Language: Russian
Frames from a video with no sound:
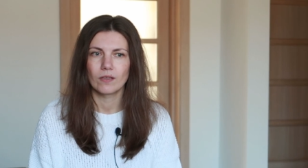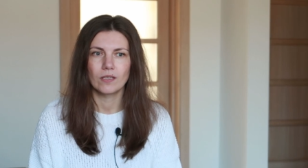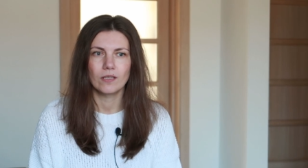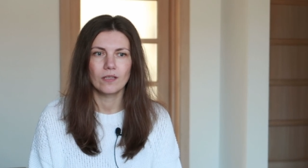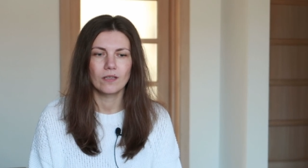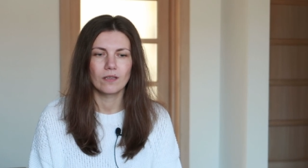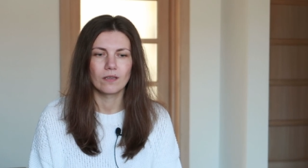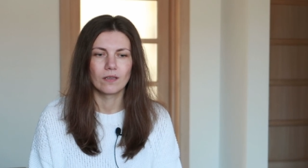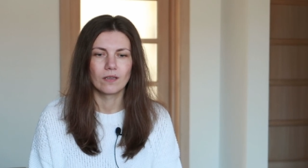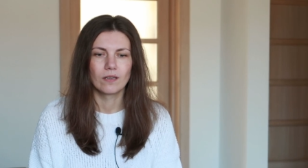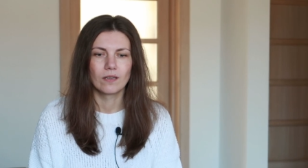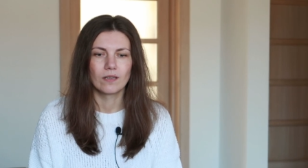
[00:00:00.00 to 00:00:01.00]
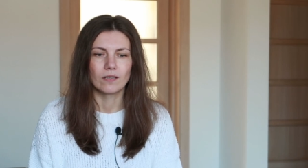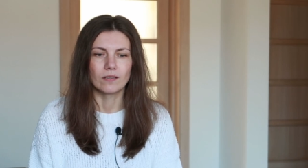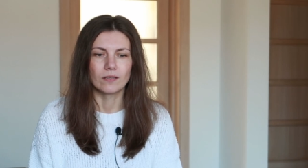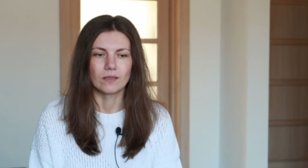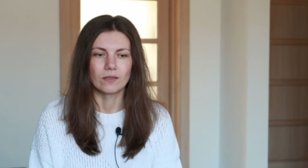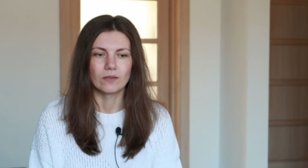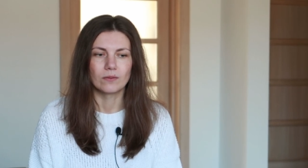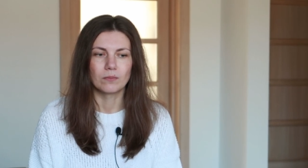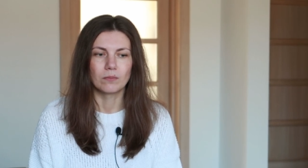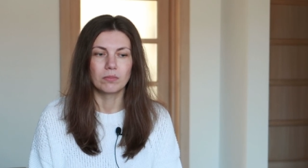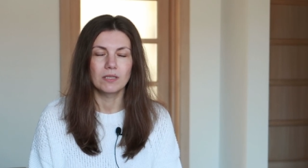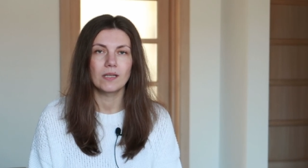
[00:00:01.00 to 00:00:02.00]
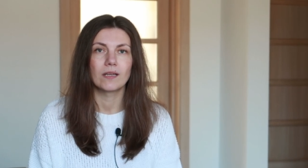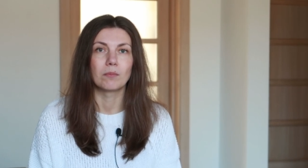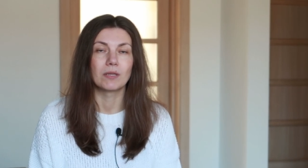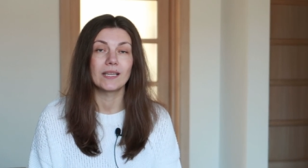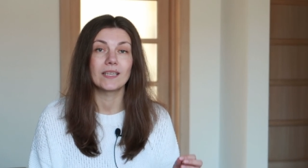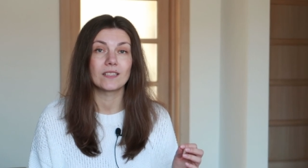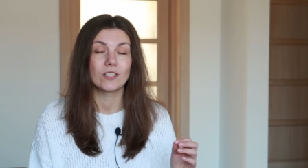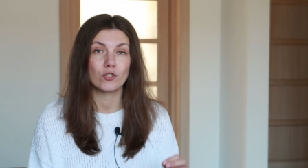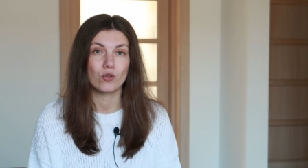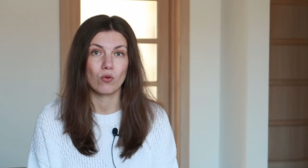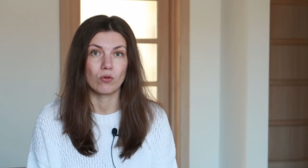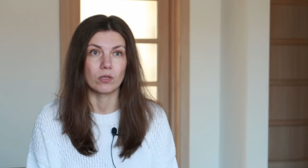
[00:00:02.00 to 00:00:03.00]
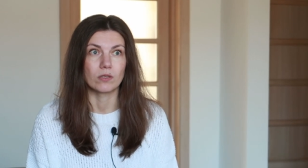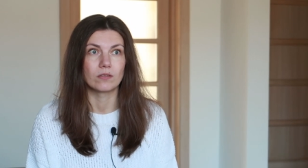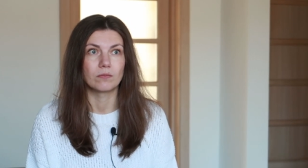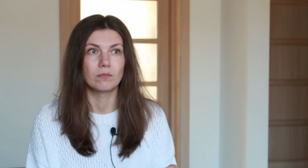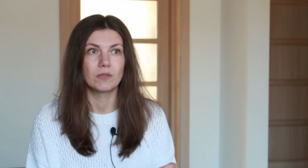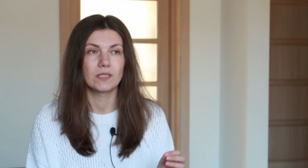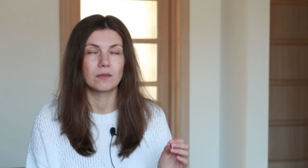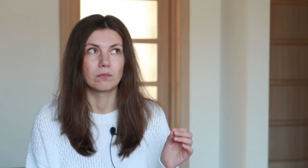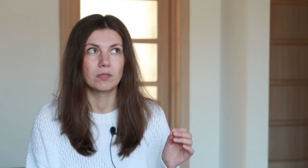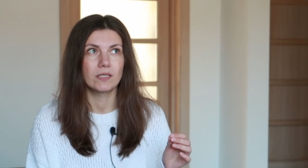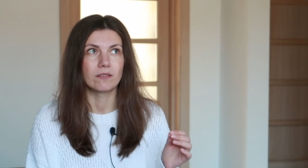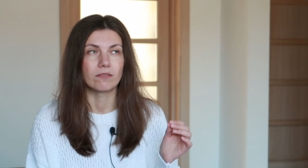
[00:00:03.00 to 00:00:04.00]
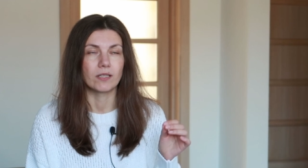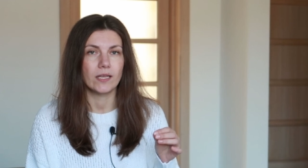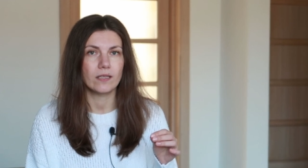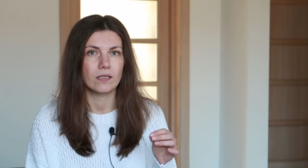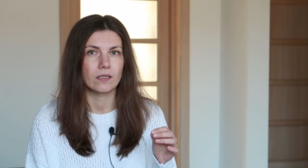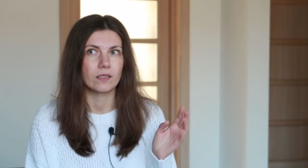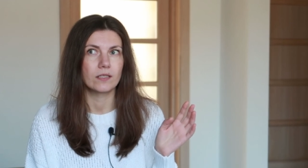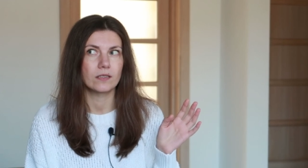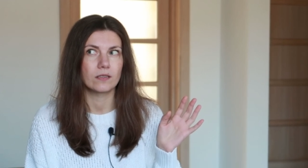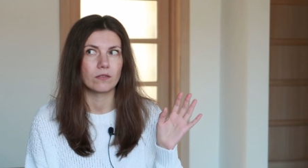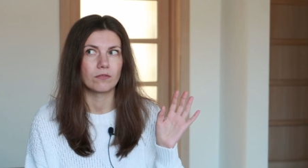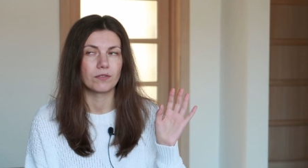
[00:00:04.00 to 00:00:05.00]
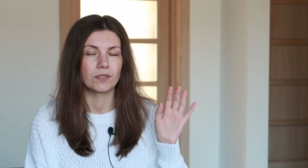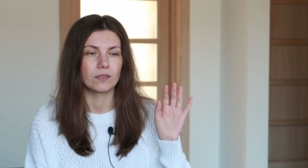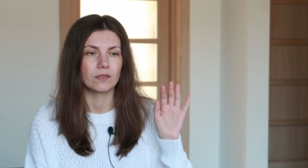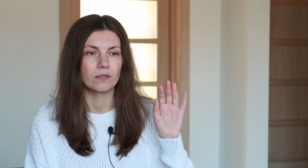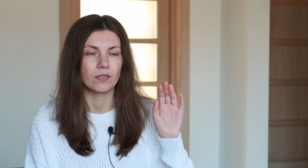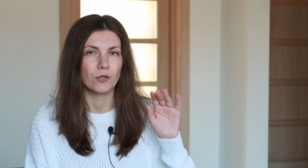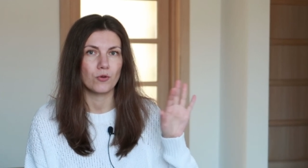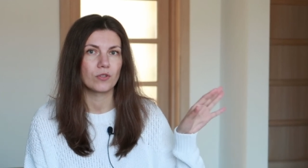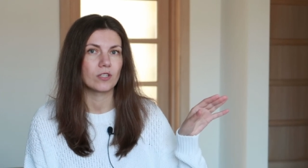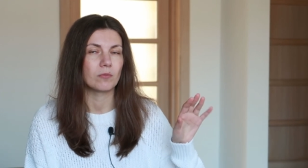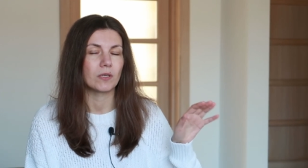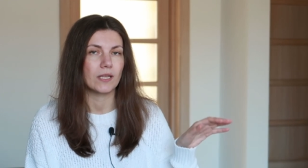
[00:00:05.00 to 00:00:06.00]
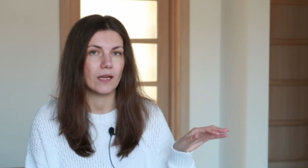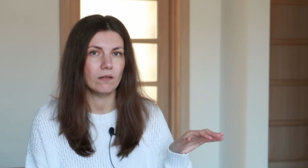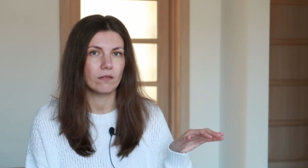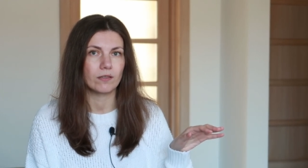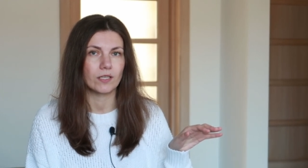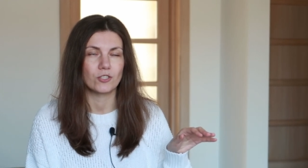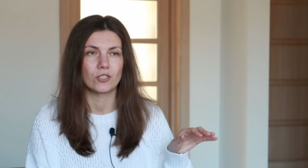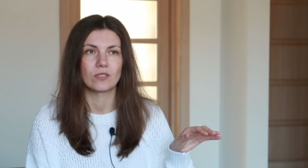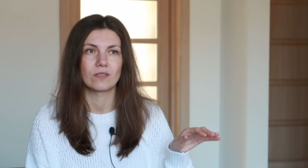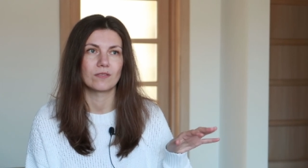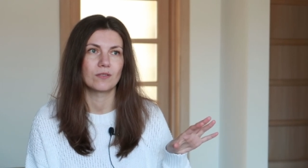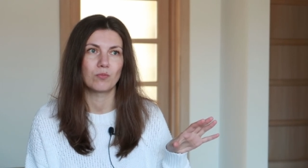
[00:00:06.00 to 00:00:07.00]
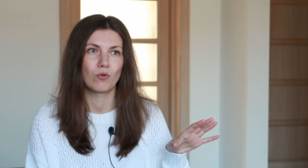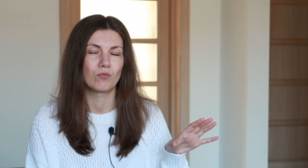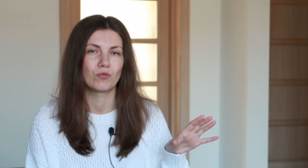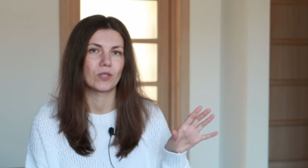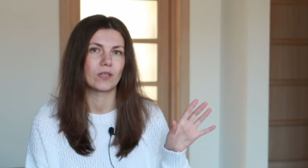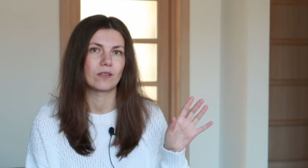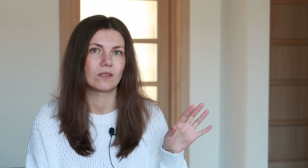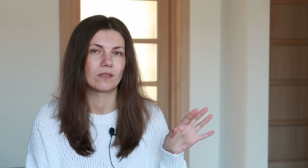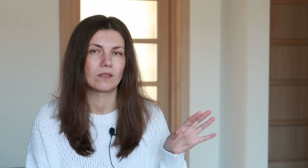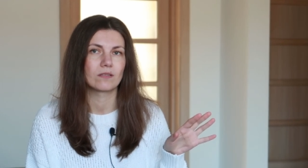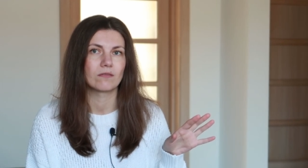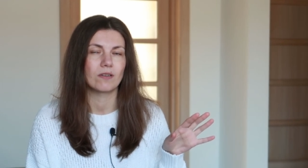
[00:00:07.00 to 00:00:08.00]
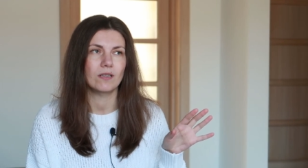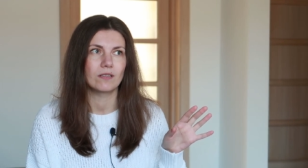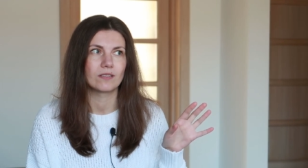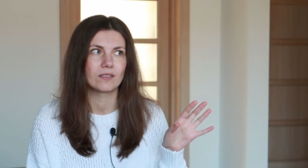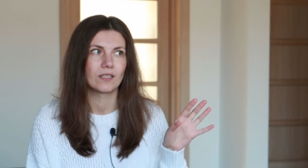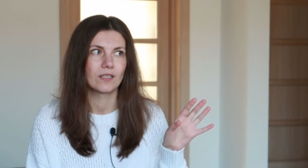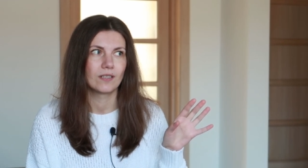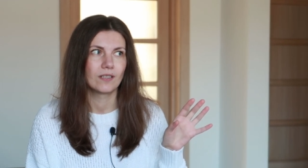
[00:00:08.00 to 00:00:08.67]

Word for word: и а, была, была летняя школа. Мы были в лагере где-то в районе Емельянова. Я сейчас не помню, как это называлось,